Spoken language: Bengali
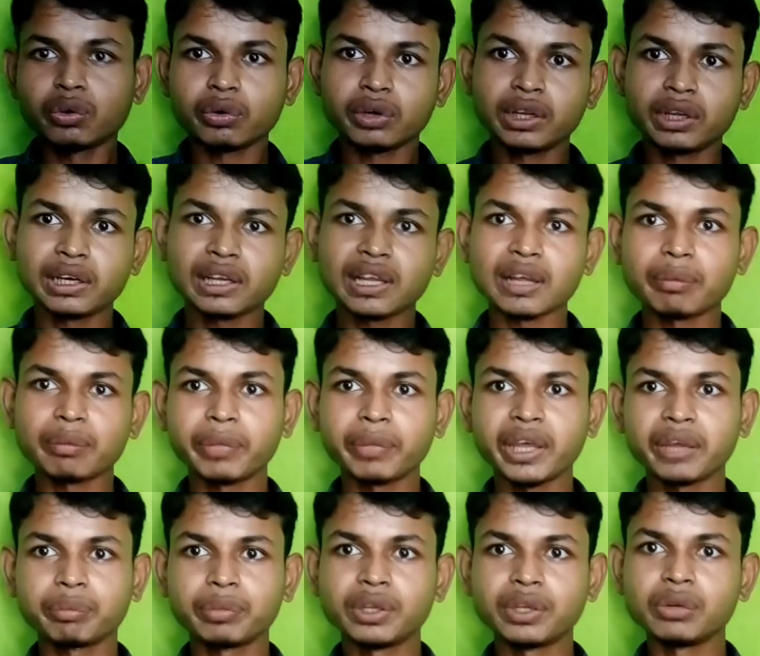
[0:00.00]
ওয়েলকাম
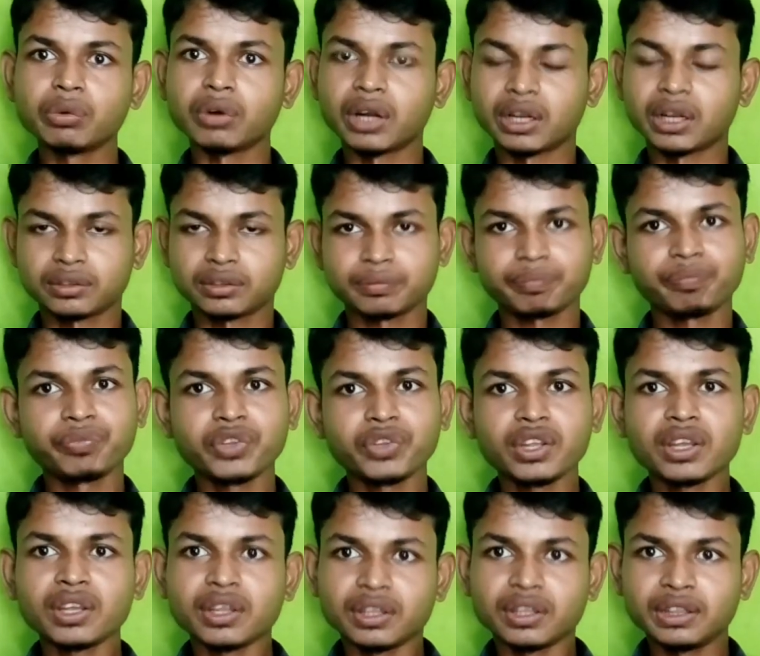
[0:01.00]
ব্যাক ভিউয়ার
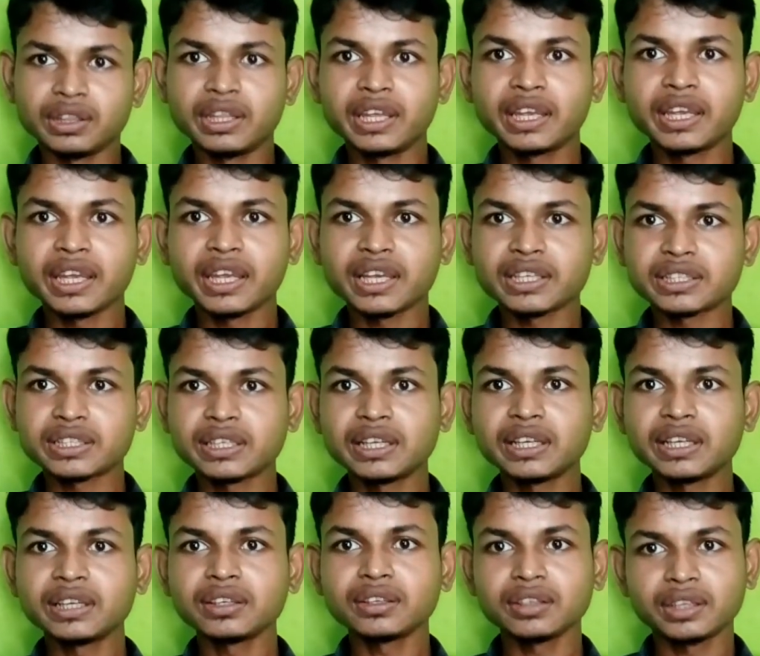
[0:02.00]
দেখে
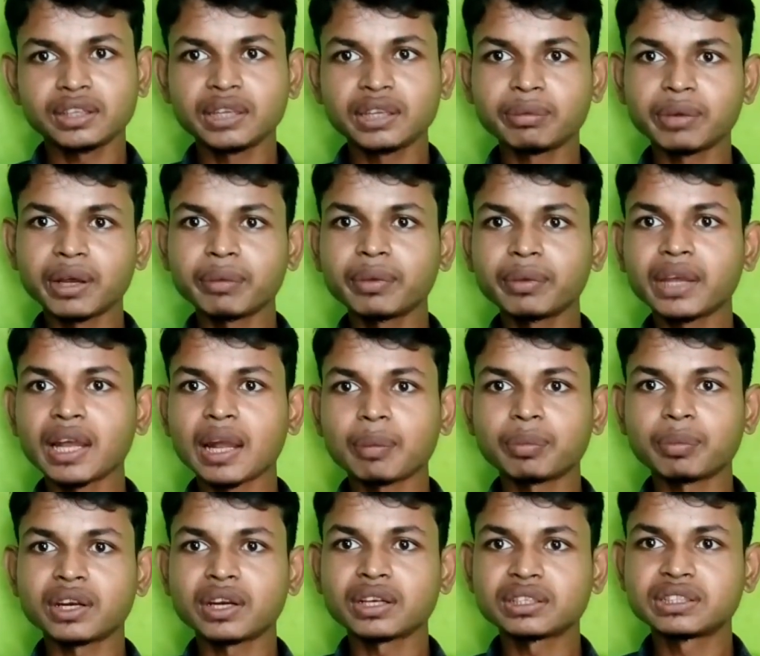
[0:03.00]
আসলেন কিভাবে
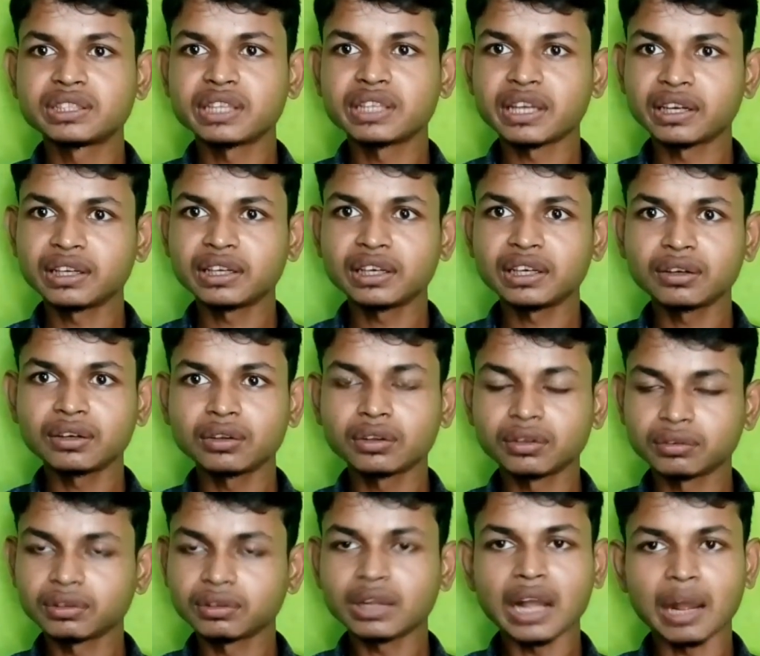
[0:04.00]
আপনার চ্যানেল
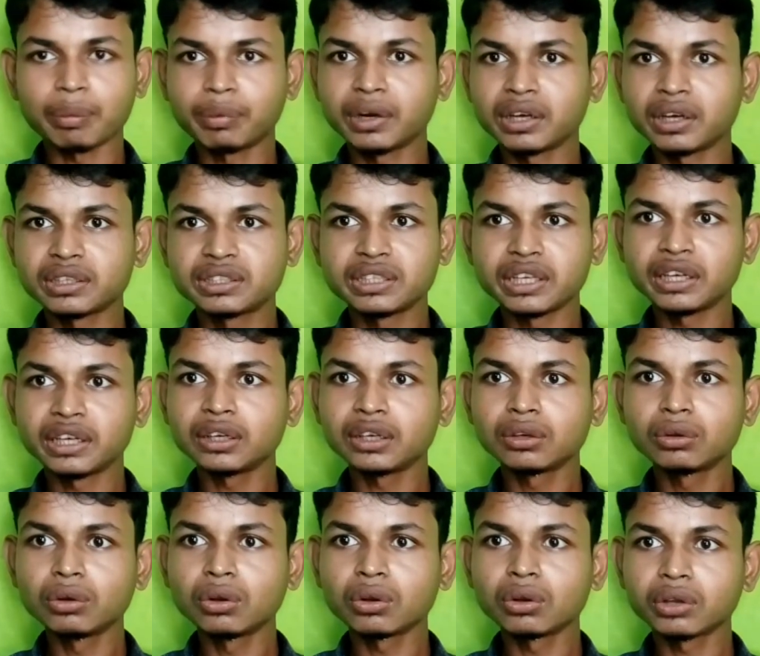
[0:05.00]
আপনার
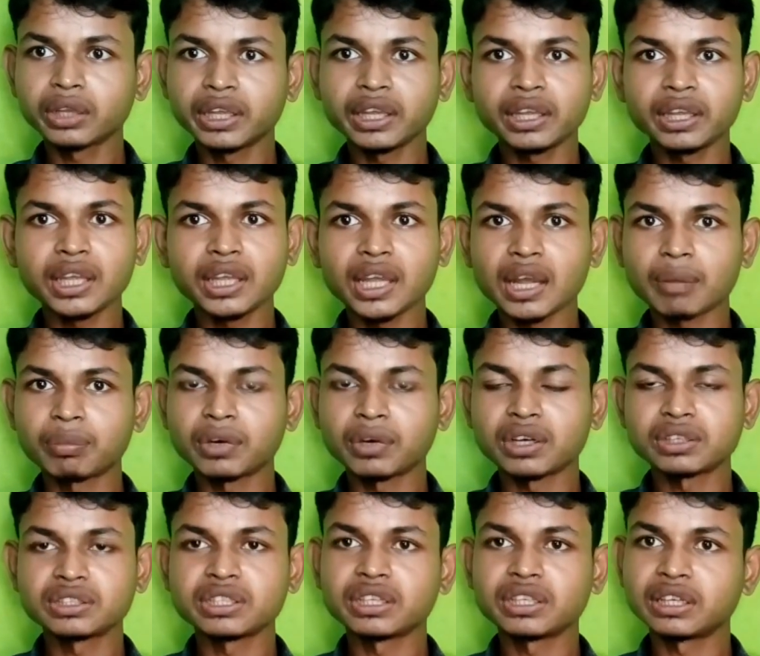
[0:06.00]
চ্যানেলগুলো কে কে
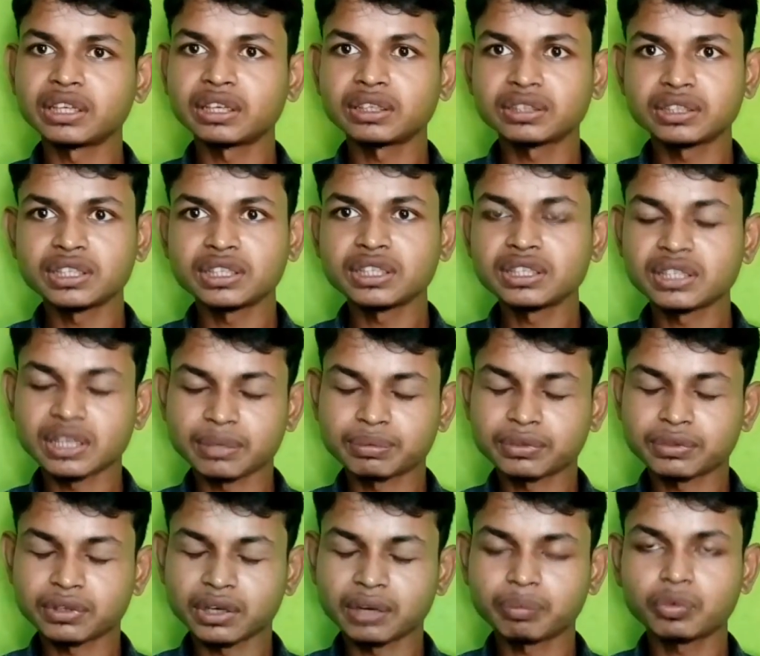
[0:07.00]
আপনার চ্যানেলটি
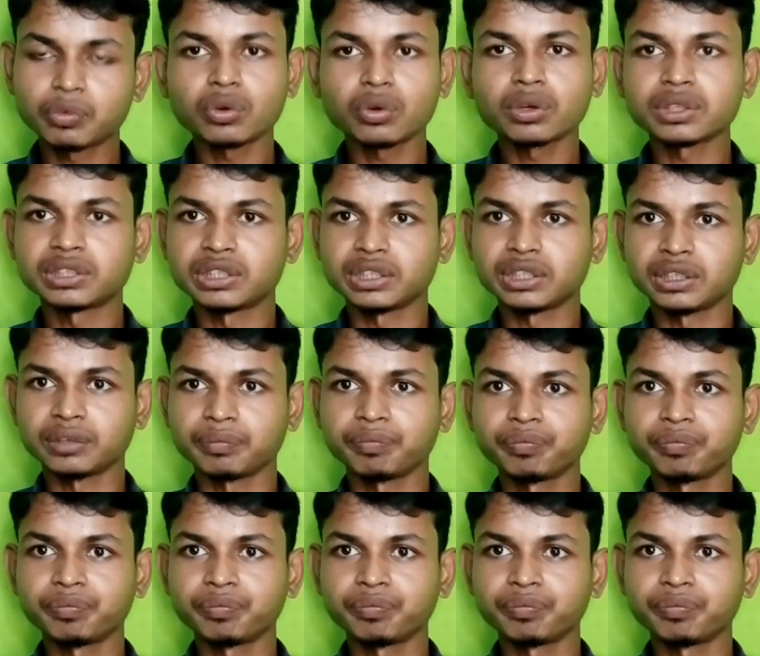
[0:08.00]
সাবস্ক্রাইব করেছে